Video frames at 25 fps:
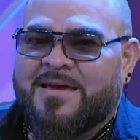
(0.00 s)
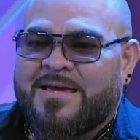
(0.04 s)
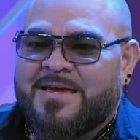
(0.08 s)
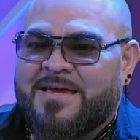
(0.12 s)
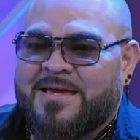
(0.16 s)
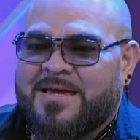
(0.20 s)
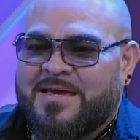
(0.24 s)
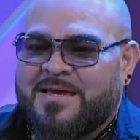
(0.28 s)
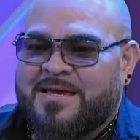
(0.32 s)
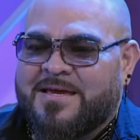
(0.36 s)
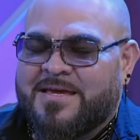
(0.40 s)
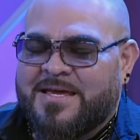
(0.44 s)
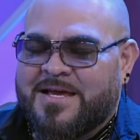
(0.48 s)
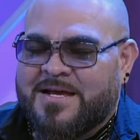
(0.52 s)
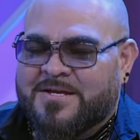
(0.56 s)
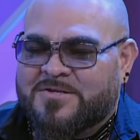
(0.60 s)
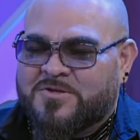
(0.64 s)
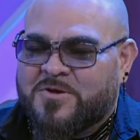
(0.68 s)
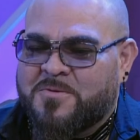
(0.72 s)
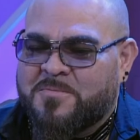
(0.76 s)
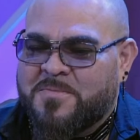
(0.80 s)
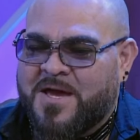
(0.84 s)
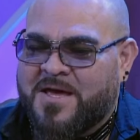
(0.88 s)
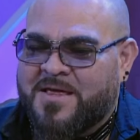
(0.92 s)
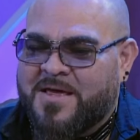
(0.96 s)
y,
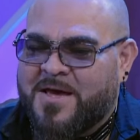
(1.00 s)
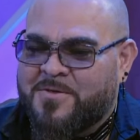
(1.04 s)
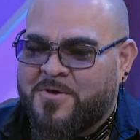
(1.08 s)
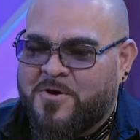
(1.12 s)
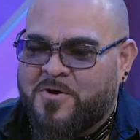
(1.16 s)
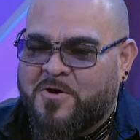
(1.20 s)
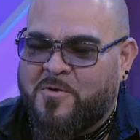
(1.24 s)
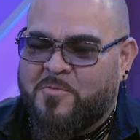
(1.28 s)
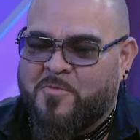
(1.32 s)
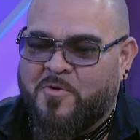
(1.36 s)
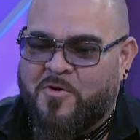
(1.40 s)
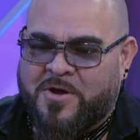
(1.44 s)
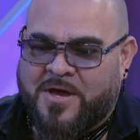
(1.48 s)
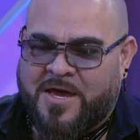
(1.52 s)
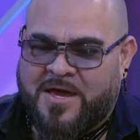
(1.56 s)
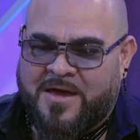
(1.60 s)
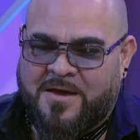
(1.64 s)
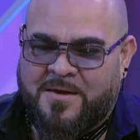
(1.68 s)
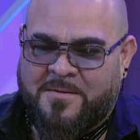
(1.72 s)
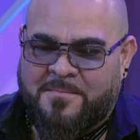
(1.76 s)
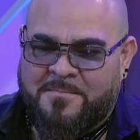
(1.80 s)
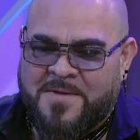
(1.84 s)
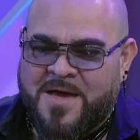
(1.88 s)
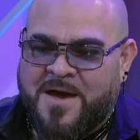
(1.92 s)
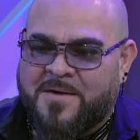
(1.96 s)
eso me ha dado como
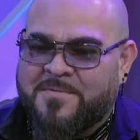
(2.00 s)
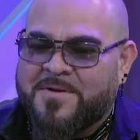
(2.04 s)
que me ha